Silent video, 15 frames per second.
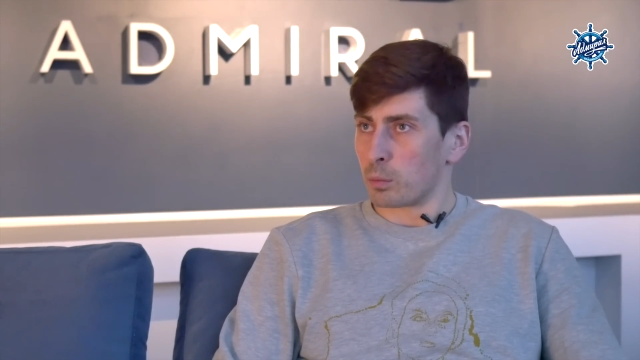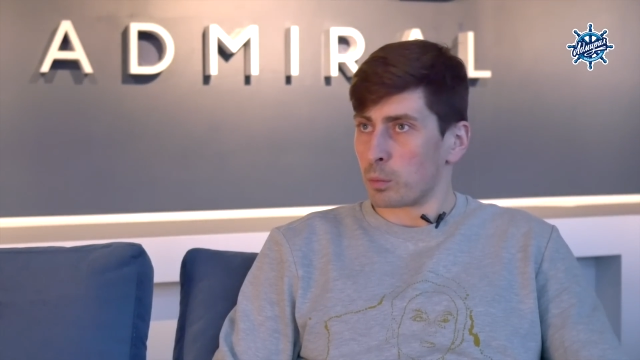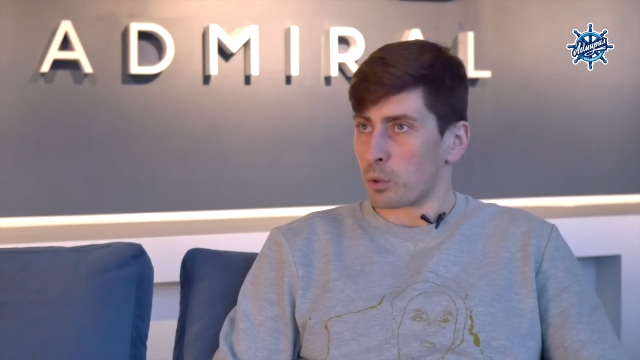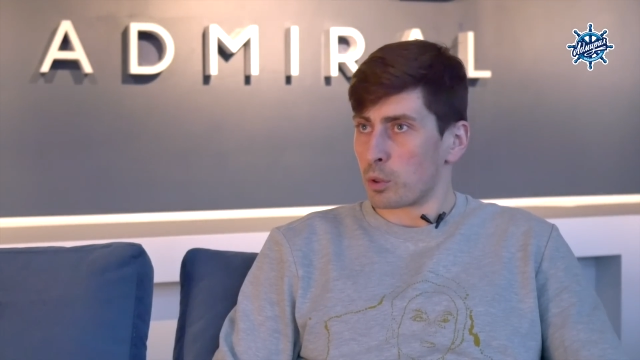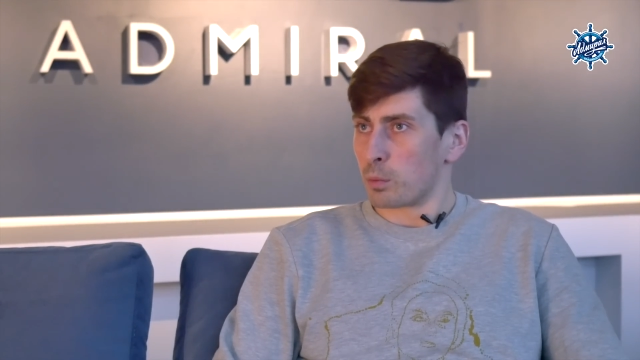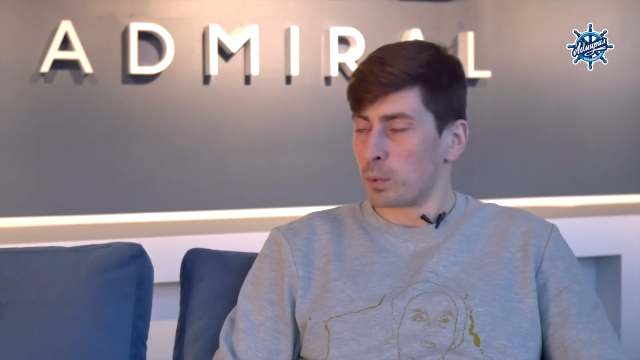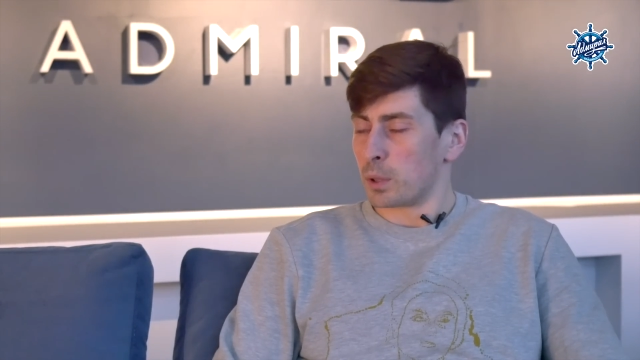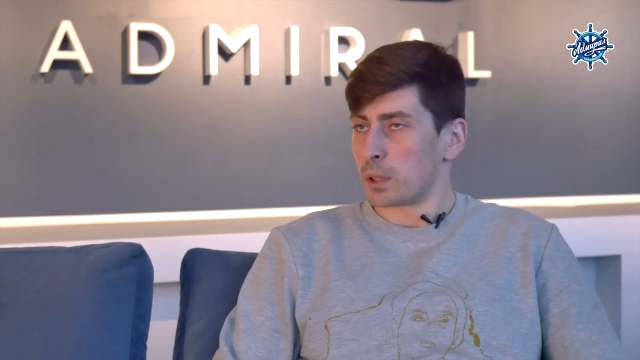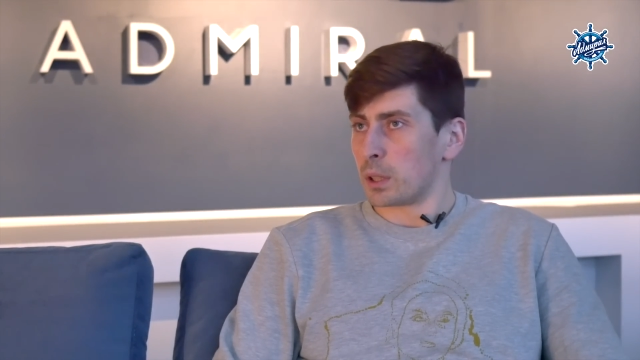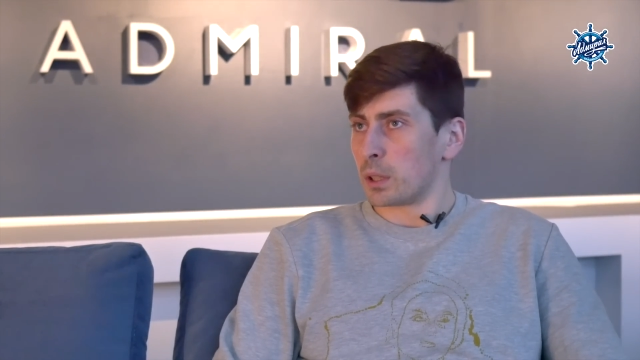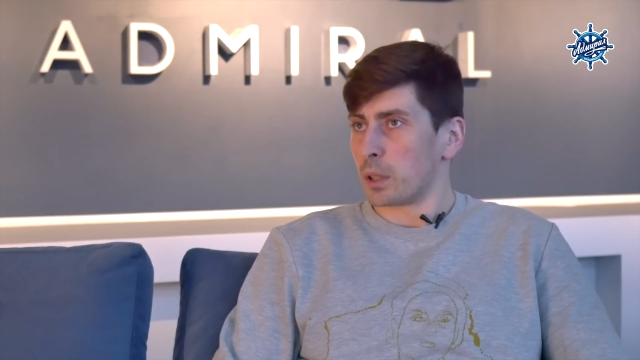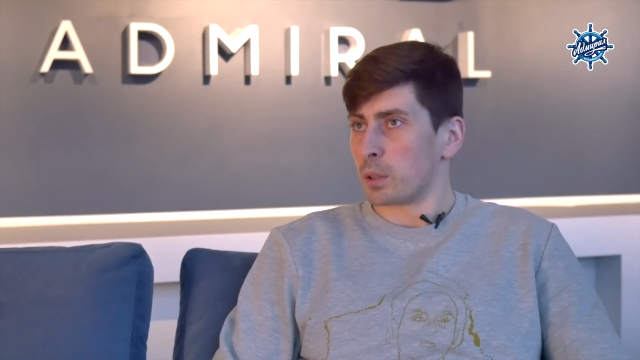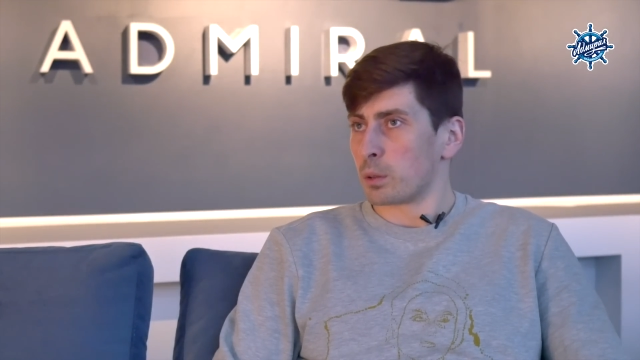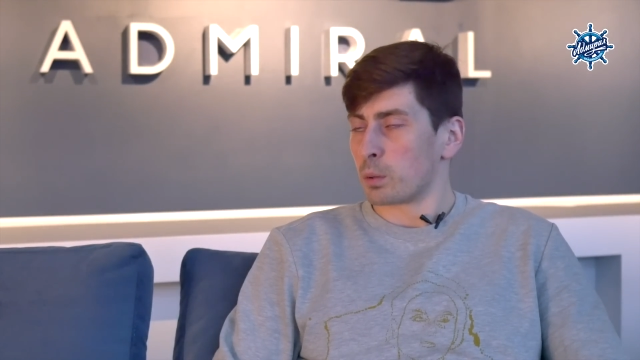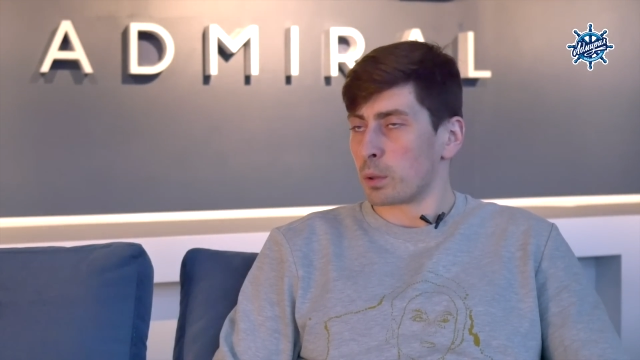может быть, и
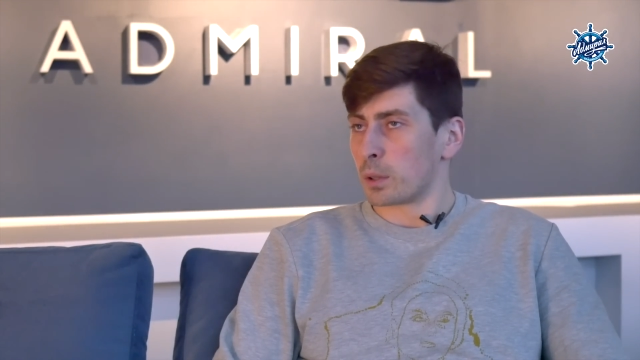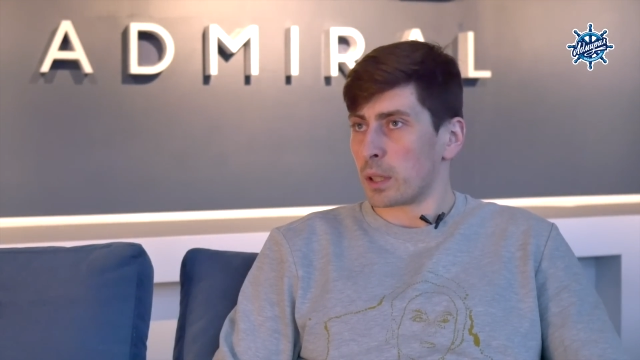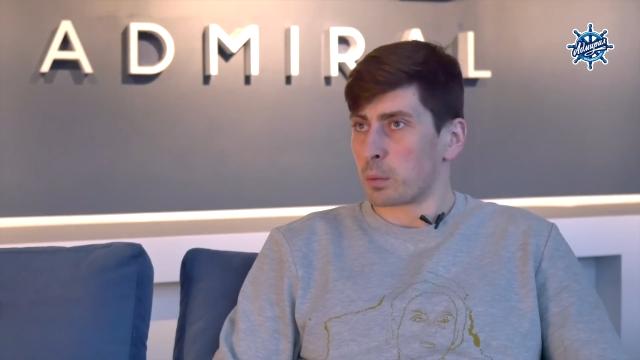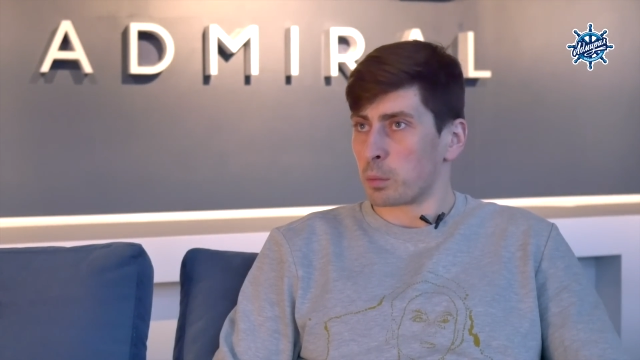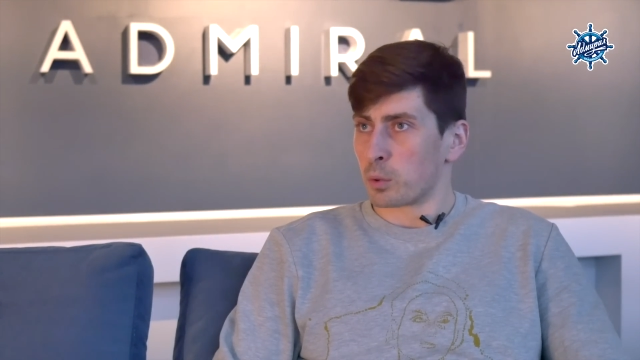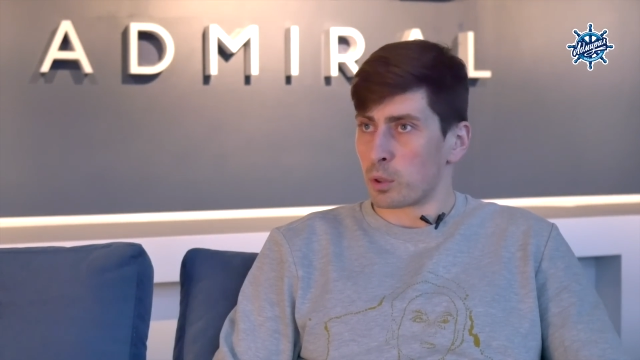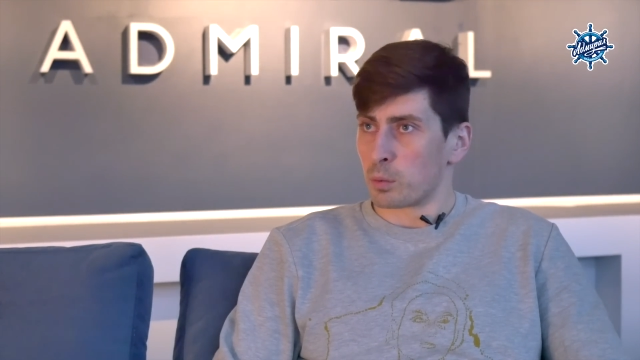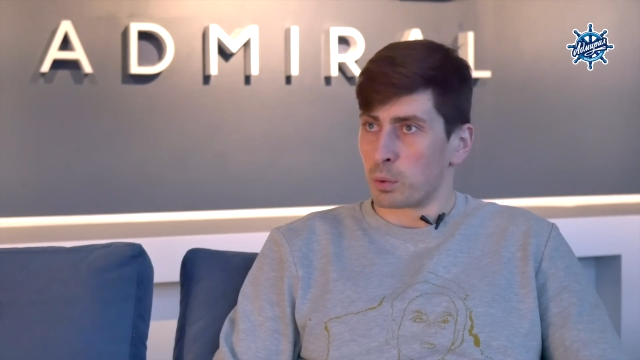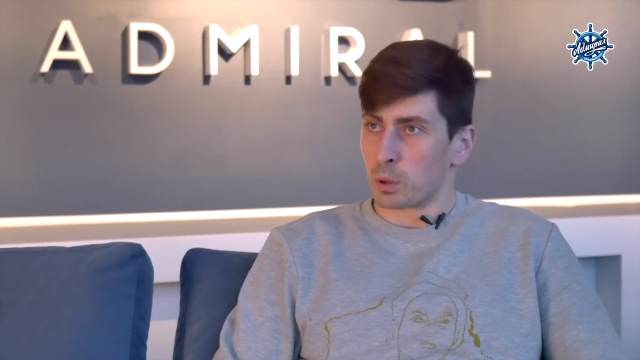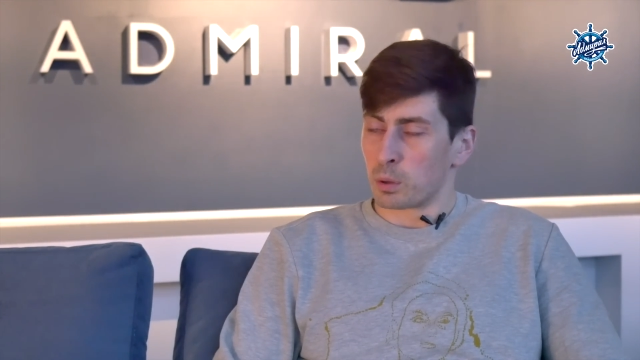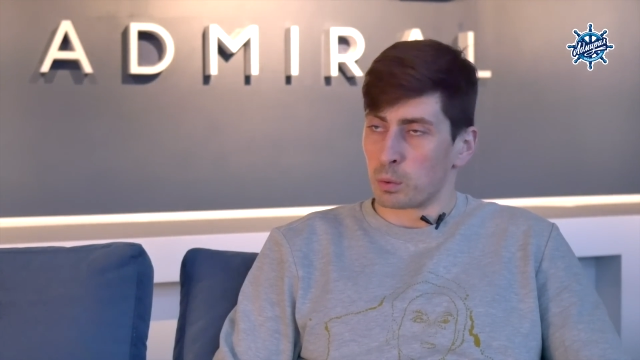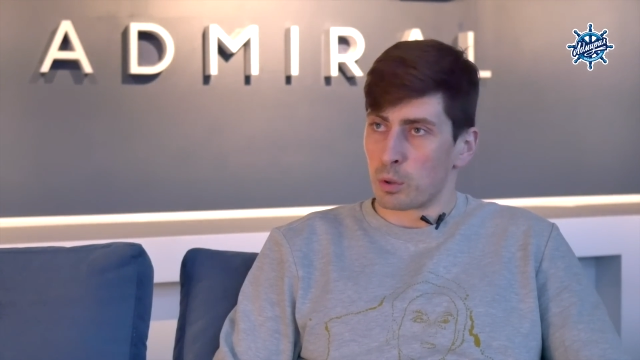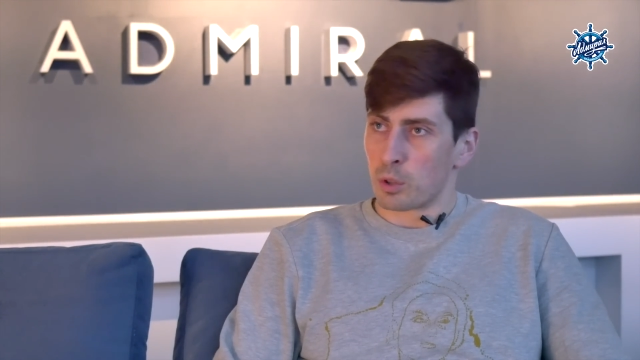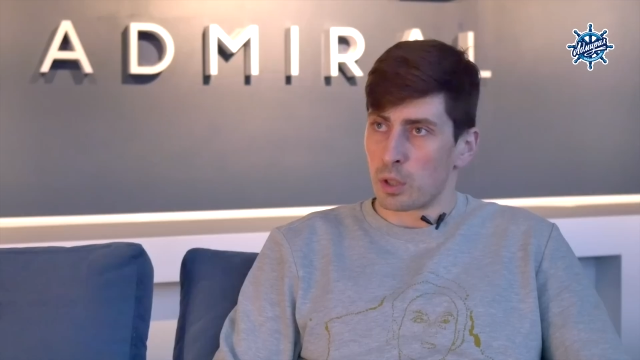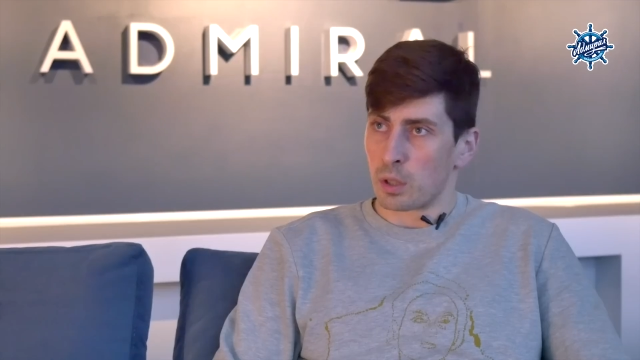результат может быть
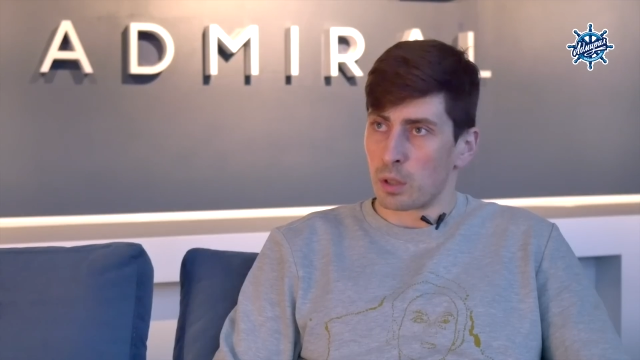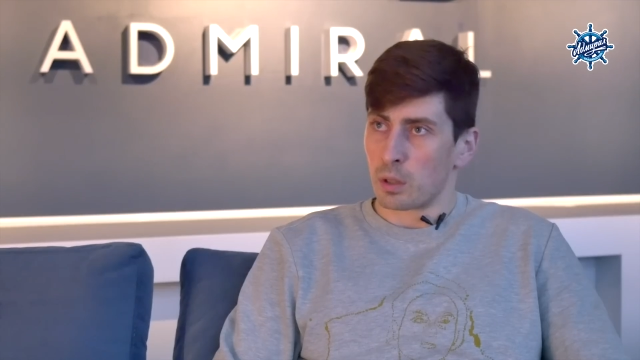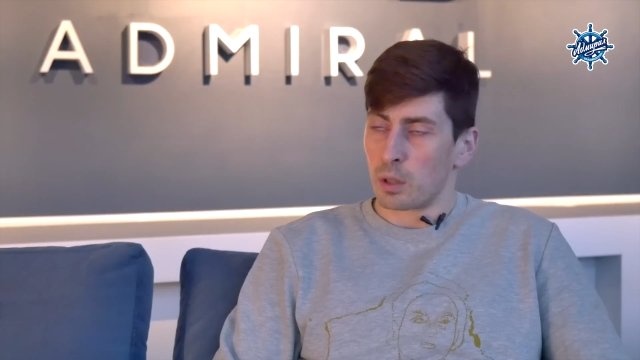лучше.